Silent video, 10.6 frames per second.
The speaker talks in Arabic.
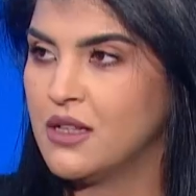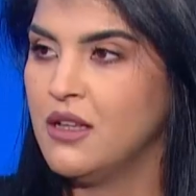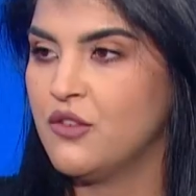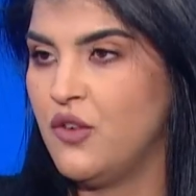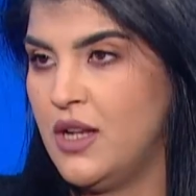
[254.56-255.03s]
ما قلت
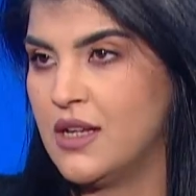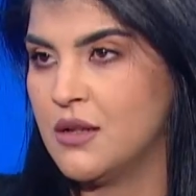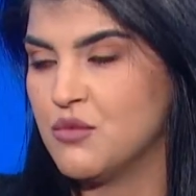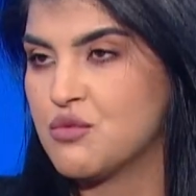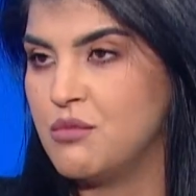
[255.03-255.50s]
لك
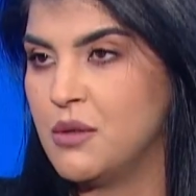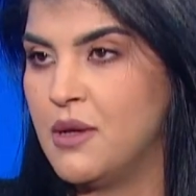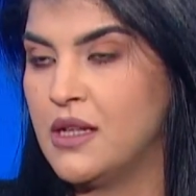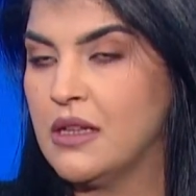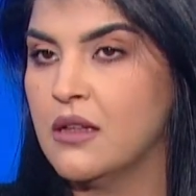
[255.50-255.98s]
فلينا مش
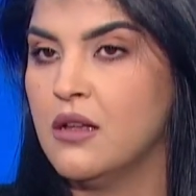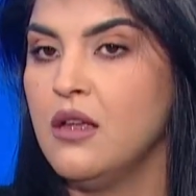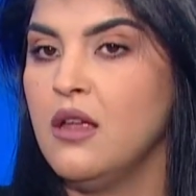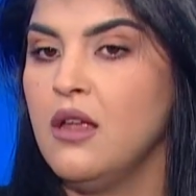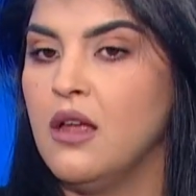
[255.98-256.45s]
ببيتنا
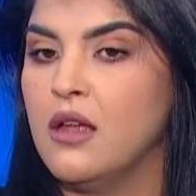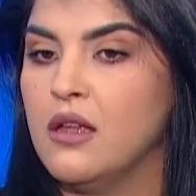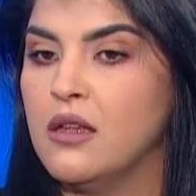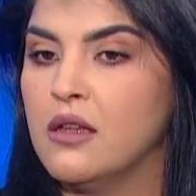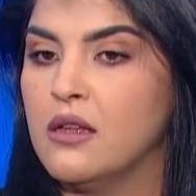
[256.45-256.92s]

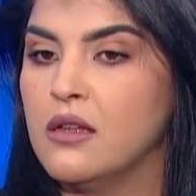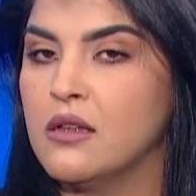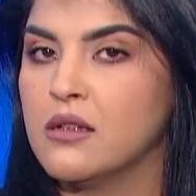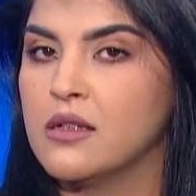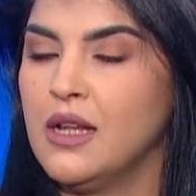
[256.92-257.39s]

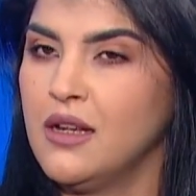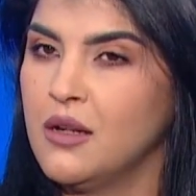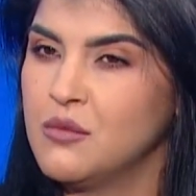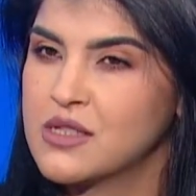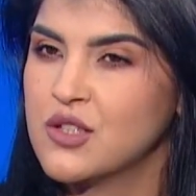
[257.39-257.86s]
آه نحن
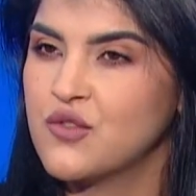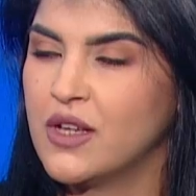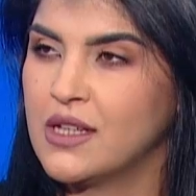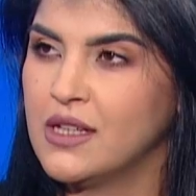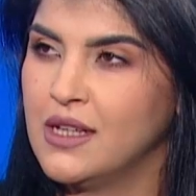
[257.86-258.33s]

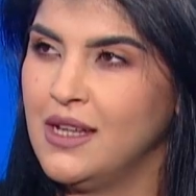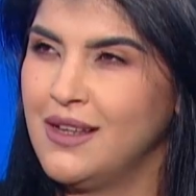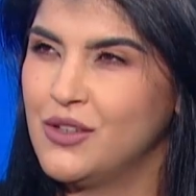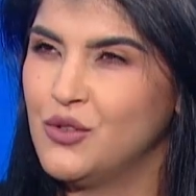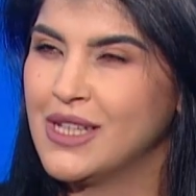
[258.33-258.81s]
المستشفى كان
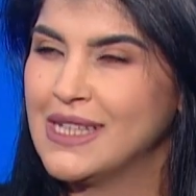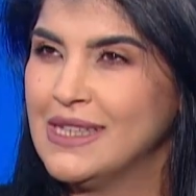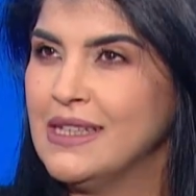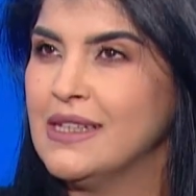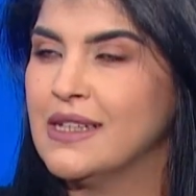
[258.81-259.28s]
لها دور
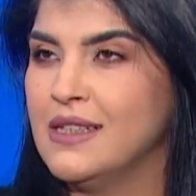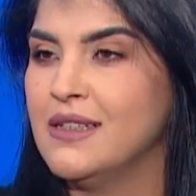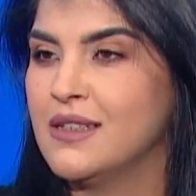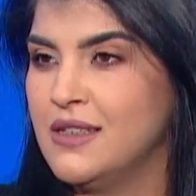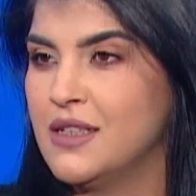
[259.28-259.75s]
كثير
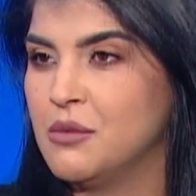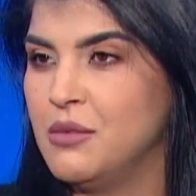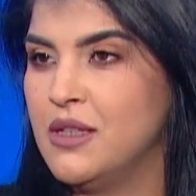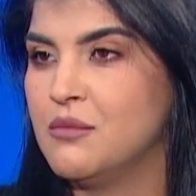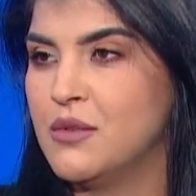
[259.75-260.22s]
كثير كثير
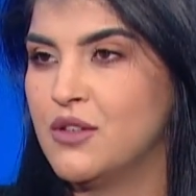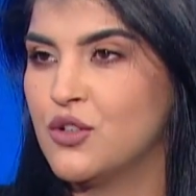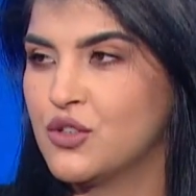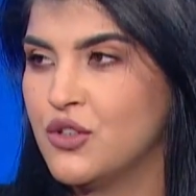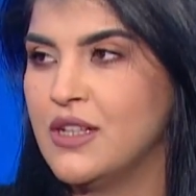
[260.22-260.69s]
كبير من
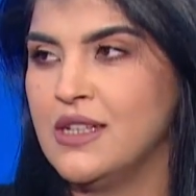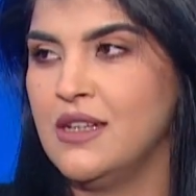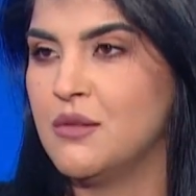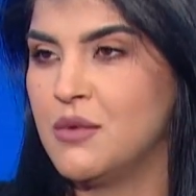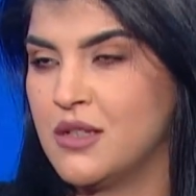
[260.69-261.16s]
دكتور
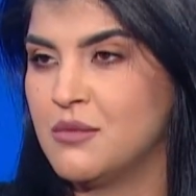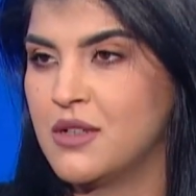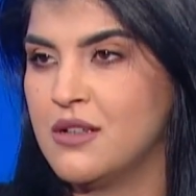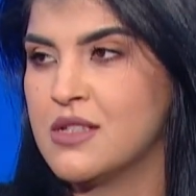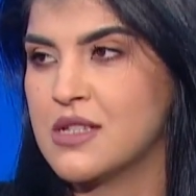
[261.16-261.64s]
الي
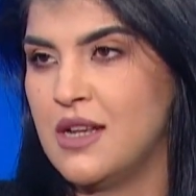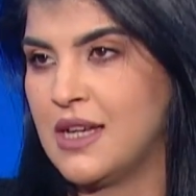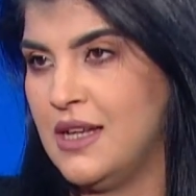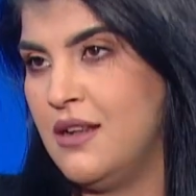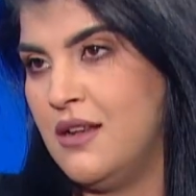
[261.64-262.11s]
لمدام جراسي
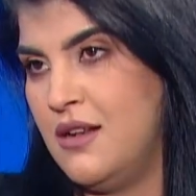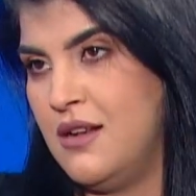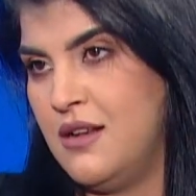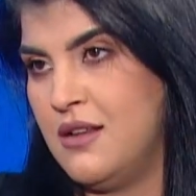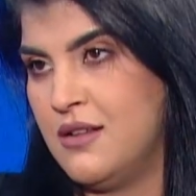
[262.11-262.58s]
لكل
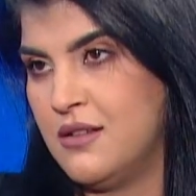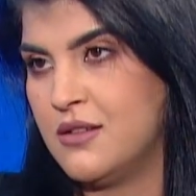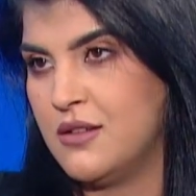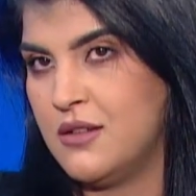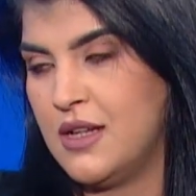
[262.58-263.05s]

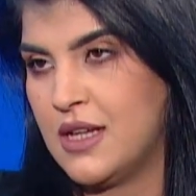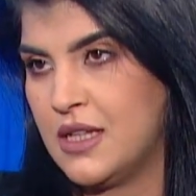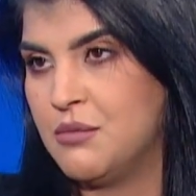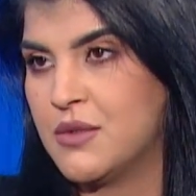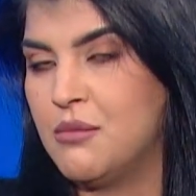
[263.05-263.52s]

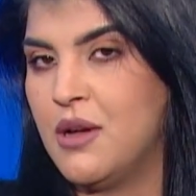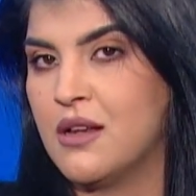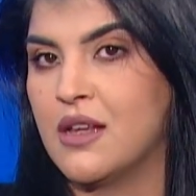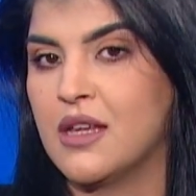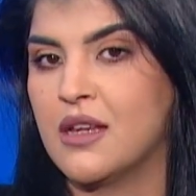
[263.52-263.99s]
الاكيب
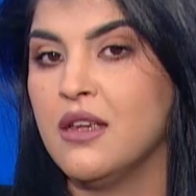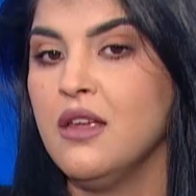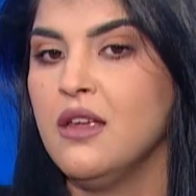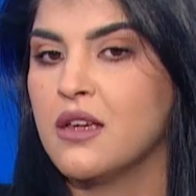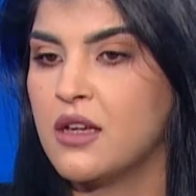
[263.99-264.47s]
تبعنا يعني
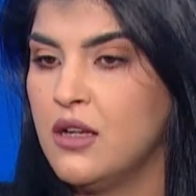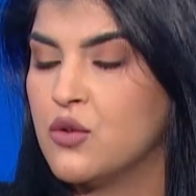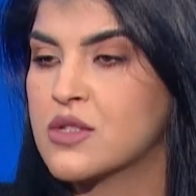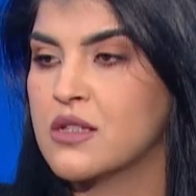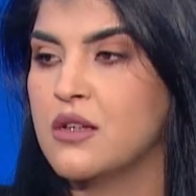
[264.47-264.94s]

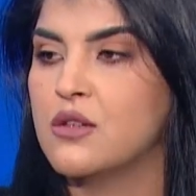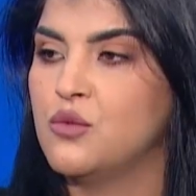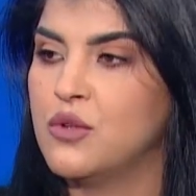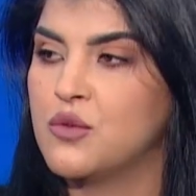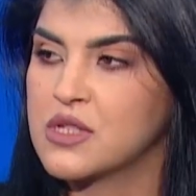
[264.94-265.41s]
كلهم
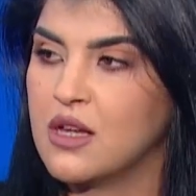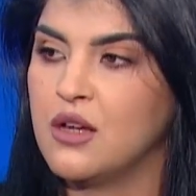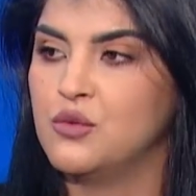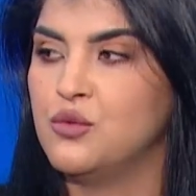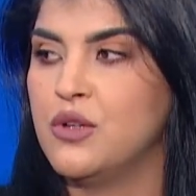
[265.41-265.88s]
ساندونا
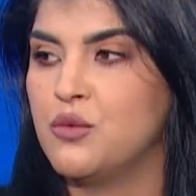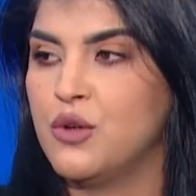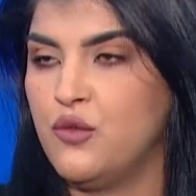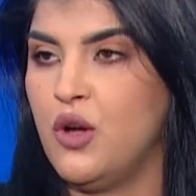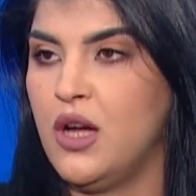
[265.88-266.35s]
وساعدونا
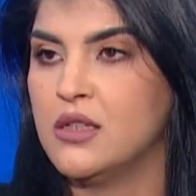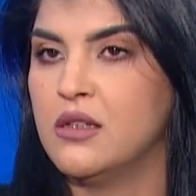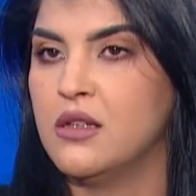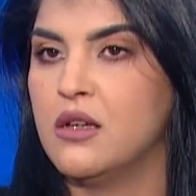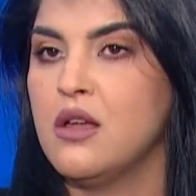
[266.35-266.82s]
وقفوا
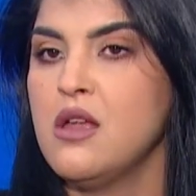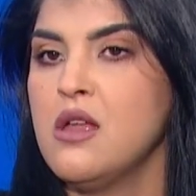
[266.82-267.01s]
حدنا